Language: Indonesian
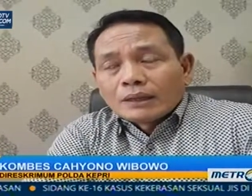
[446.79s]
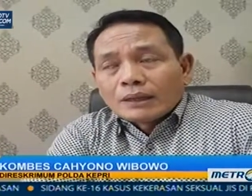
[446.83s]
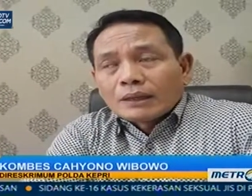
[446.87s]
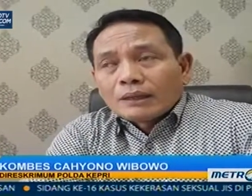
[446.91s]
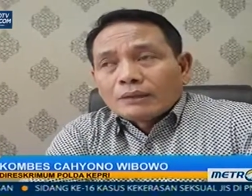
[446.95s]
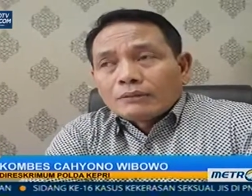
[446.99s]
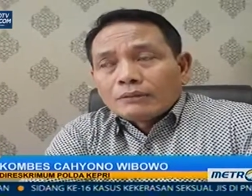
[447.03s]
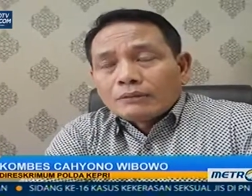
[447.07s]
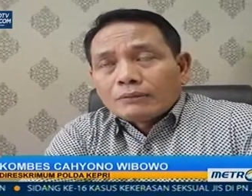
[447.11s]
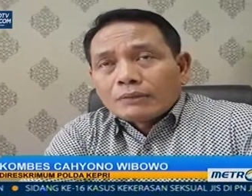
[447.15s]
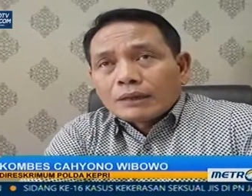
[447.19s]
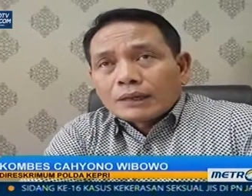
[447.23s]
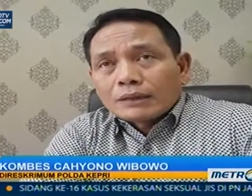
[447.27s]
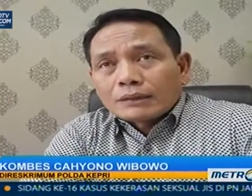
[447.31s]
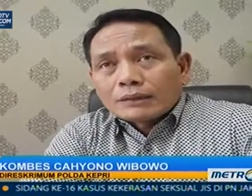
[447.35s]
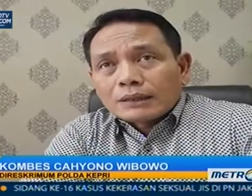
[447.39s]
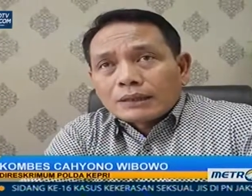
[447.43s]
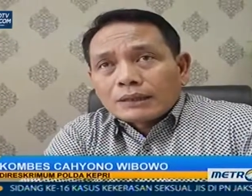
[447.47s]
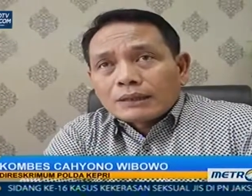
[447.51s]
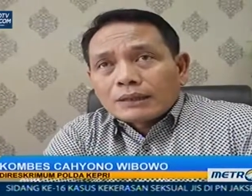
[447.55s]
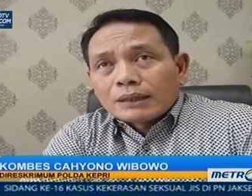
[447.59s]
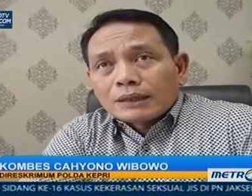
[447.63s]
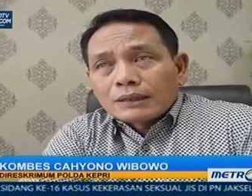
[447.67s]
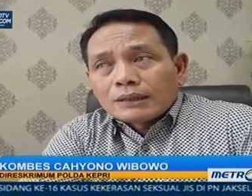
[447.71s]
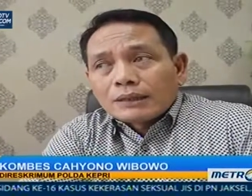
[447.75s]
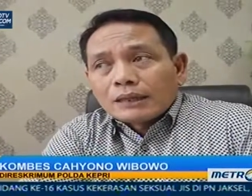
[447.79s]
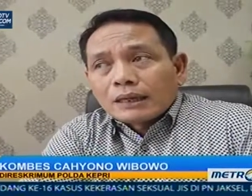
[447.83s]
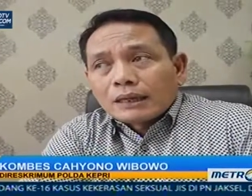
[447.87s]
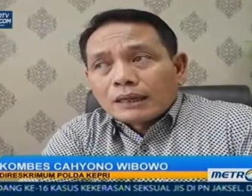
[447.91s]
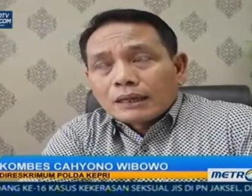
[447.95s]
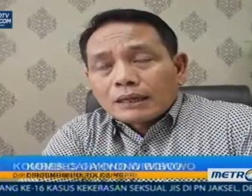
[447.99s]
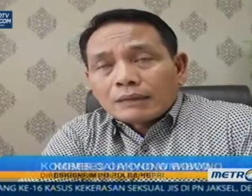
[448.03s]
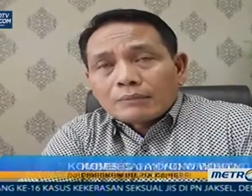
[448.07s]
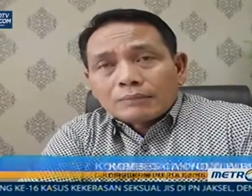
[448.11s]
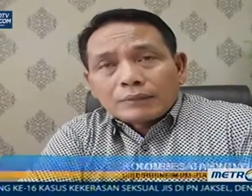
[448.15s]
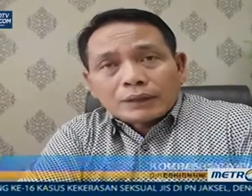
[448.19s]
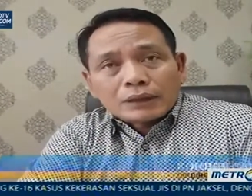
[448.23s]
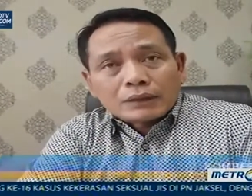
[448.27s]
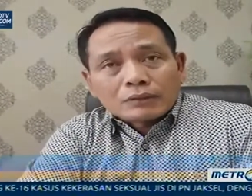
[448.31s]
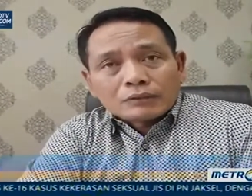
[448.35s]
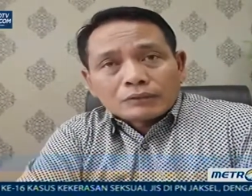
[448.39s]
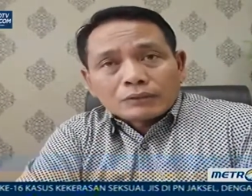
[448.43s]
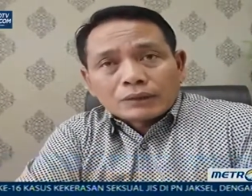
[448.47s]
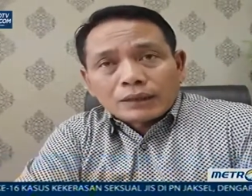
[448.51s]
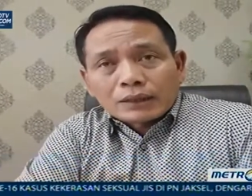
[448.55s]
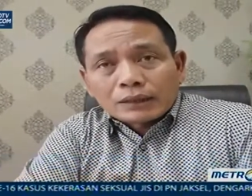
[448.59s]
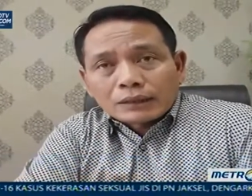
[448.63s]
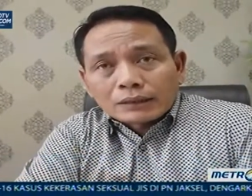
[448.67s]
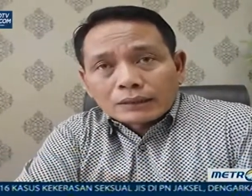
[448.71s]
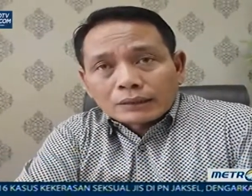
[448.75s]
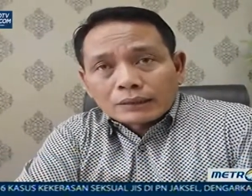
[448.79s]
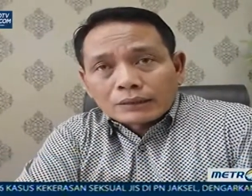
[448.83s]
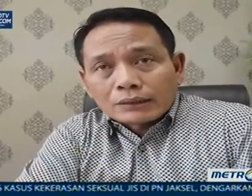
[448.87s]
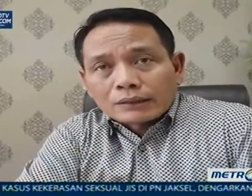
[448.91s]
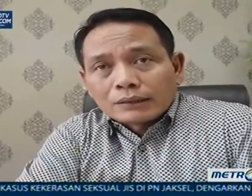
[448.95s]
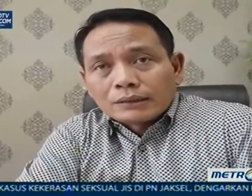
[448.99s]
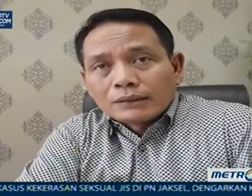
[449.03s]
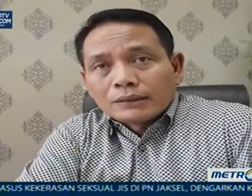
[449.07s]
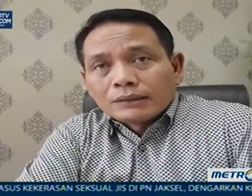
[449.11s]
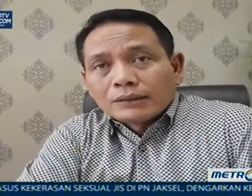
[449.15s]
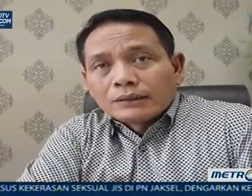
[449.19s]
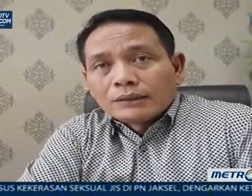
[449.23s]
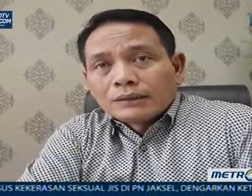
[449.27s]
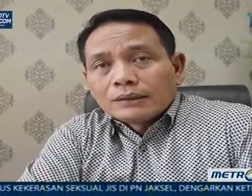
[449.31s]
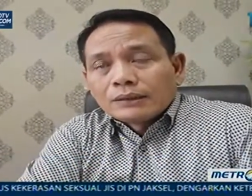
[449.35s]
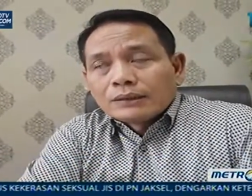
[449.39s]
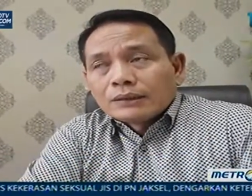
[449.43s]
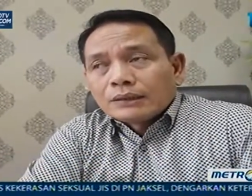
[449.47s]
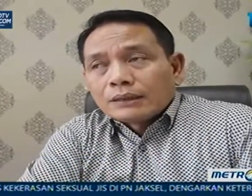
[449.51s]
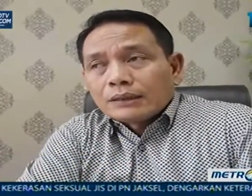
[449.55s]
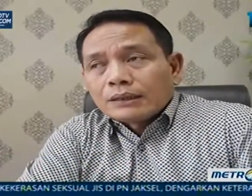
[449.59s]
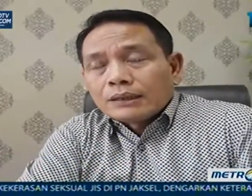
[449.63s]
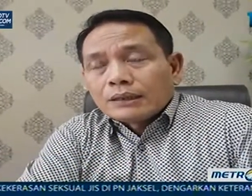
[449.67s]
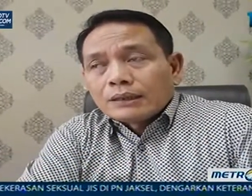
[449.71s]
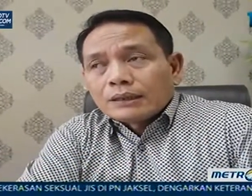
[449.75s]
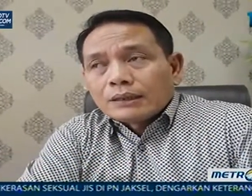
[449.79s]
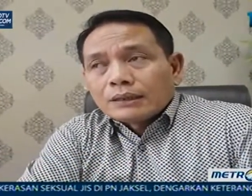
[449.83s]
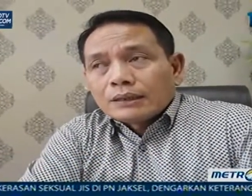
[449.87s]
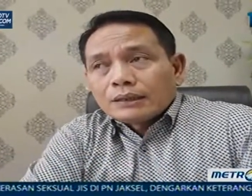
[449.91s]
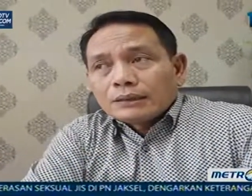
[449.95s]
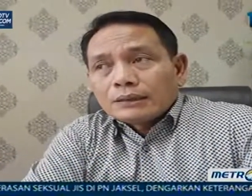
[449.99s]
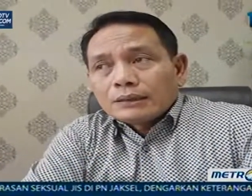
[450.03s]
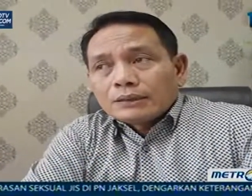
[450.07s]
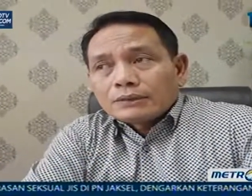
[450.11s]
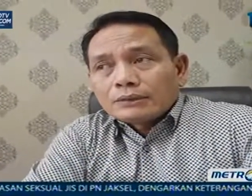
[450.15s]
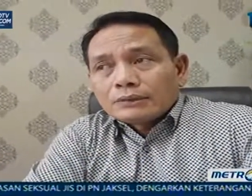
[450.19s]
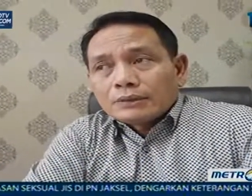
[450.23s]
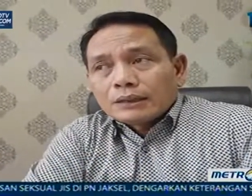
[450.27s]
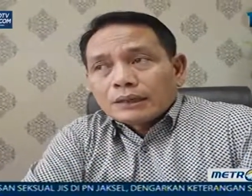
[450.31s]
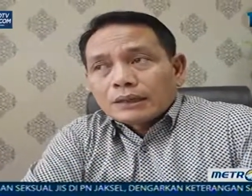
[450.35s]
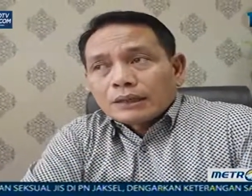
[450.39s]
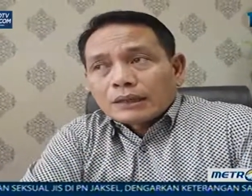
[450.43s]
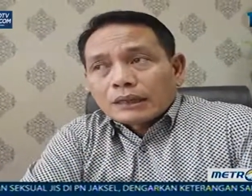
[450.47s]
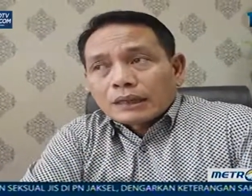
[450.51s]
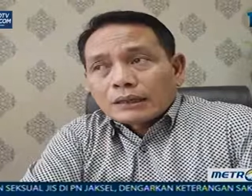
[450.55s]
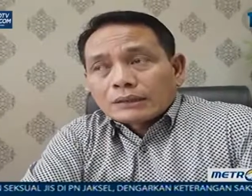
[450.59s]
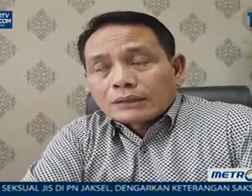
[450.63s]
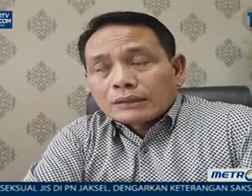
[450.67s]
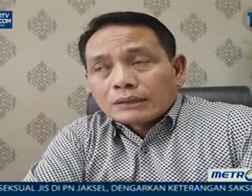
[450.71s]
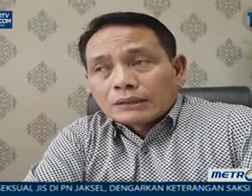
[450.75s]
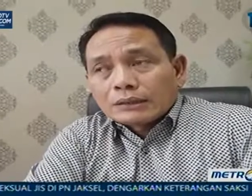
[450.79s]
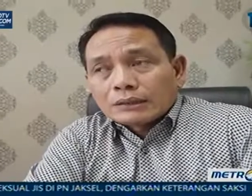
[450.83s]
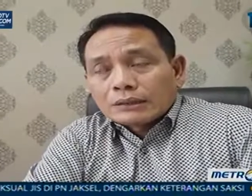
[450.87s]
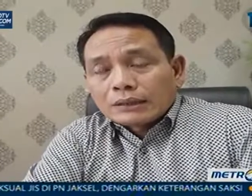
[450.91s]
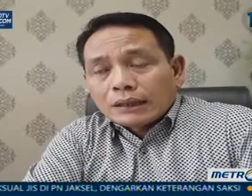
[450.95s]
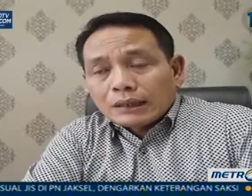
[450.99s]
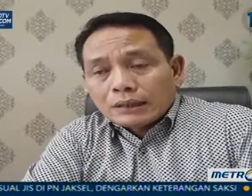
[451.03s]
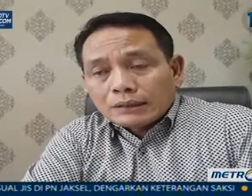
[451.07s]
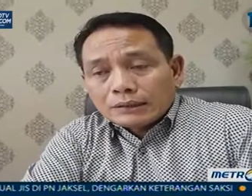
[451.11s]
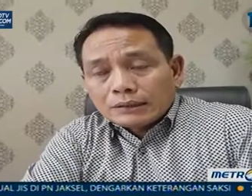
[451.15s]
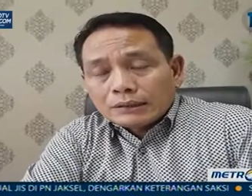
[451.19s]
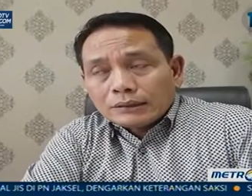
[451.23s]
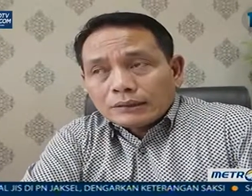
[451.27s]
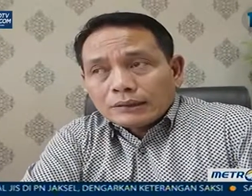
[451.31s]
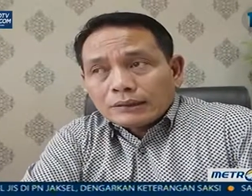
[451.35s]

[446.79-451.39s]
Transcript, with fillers: itu berasal dari daerah perekrutan nah ini kita sudah kasihkan